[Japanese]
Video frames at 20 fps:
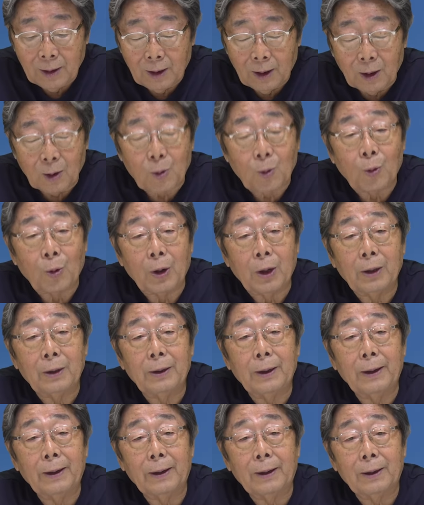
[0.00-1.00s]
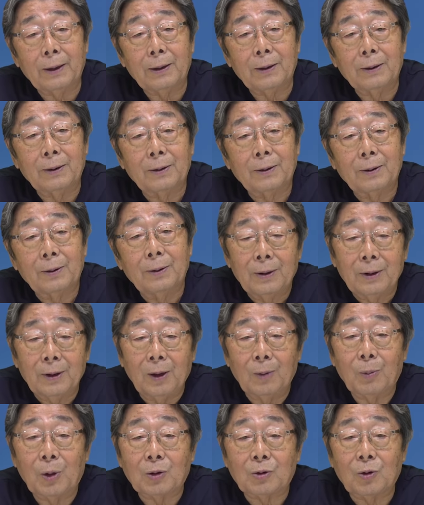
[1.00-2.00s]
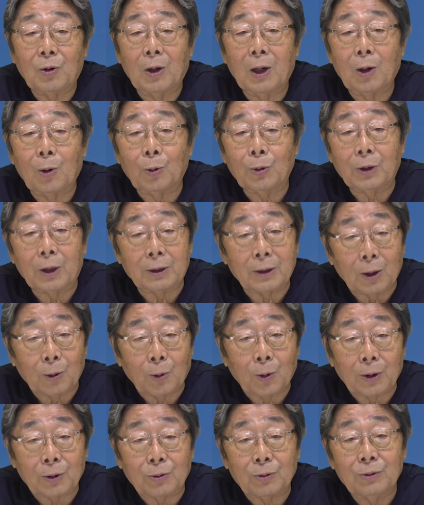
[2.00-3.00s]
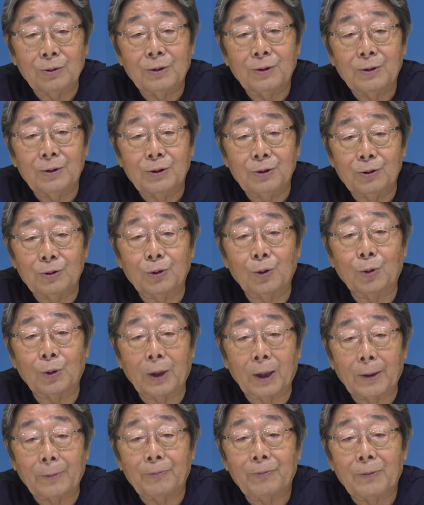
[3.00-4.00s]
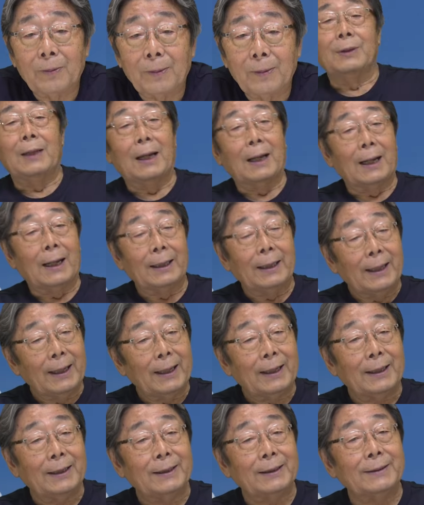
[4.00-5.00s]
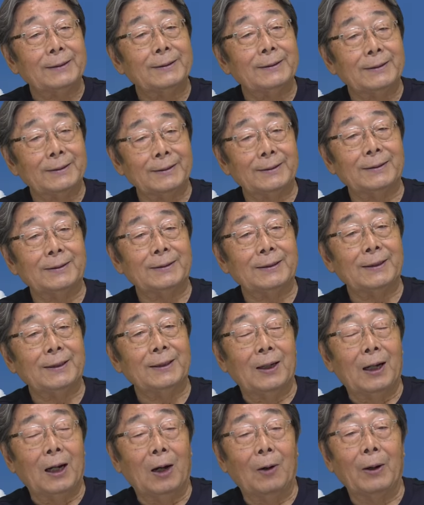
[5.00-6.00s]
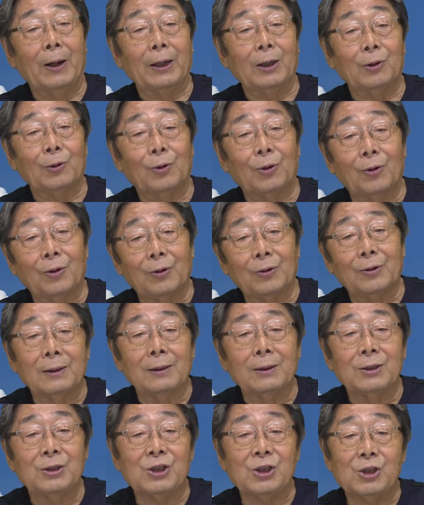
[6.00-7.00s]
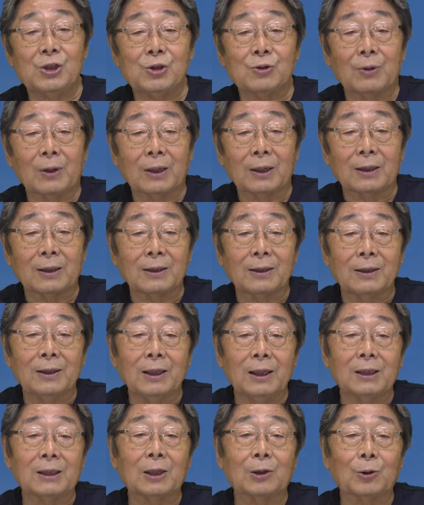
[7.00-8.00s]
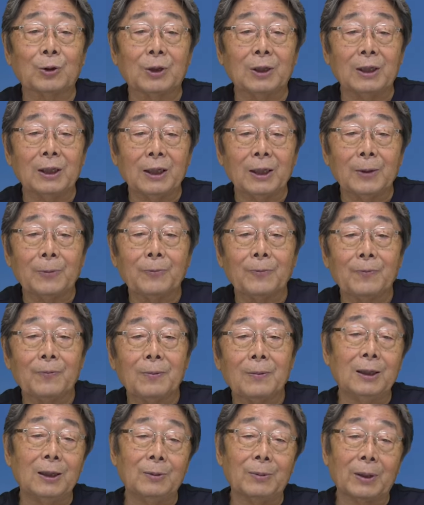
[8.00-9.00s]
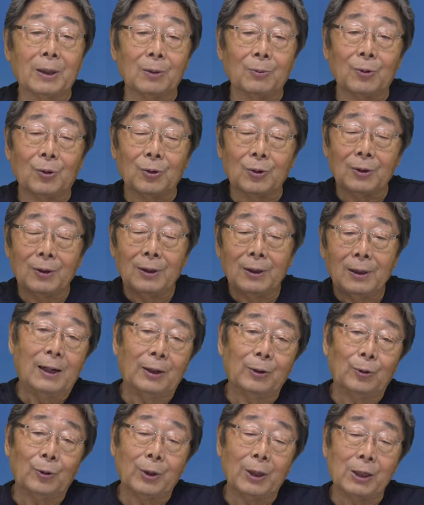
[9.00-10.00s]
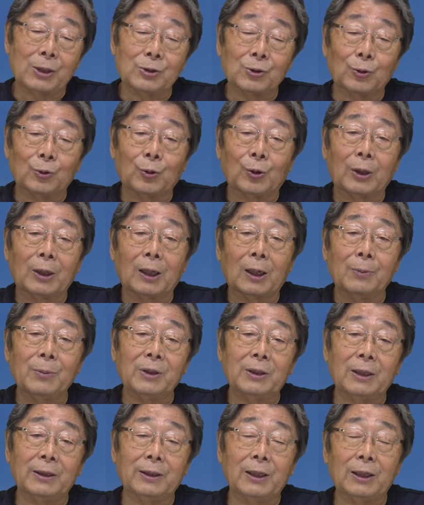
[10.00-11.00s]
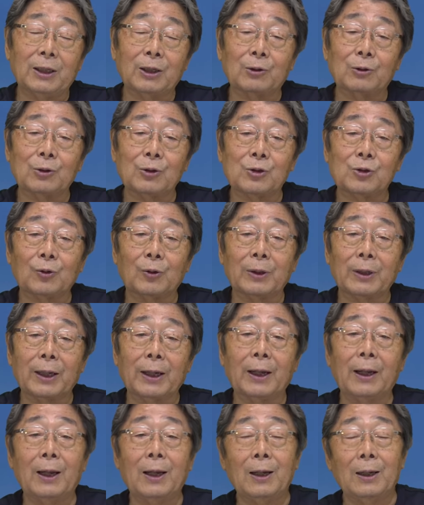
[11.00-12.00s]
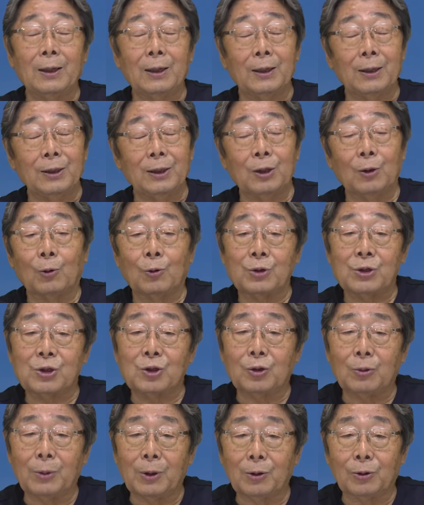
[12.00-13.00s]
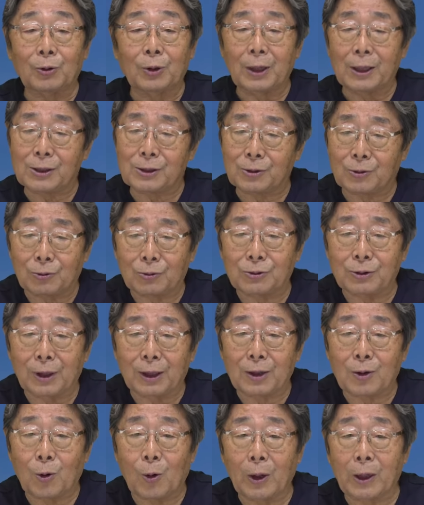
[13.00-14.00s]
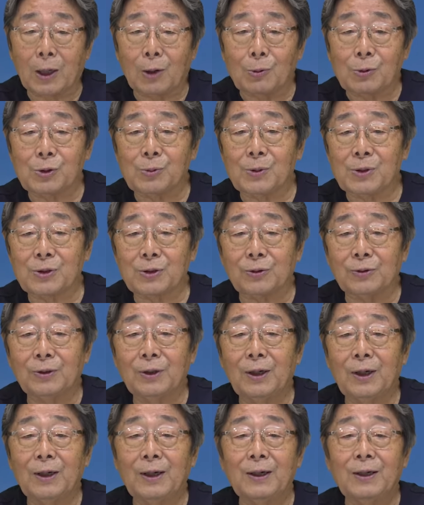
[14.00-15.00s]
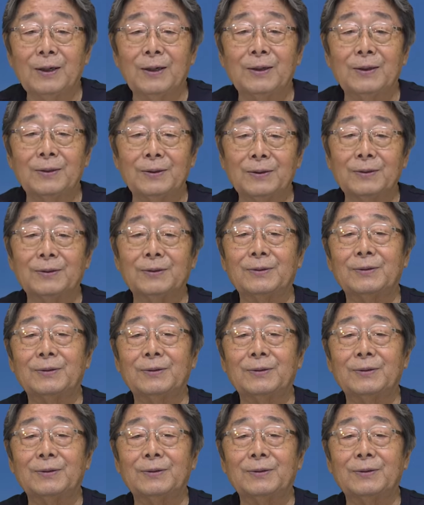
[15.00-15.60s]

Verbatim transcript: あこれで原爆を運んでったのかというような、なんかね、うん、ハワイの真珠湾行った時に今でもあの映像とかなんか見て出てくる人はね、日本人と見るとねすごくね怖い顔しますよ。うん、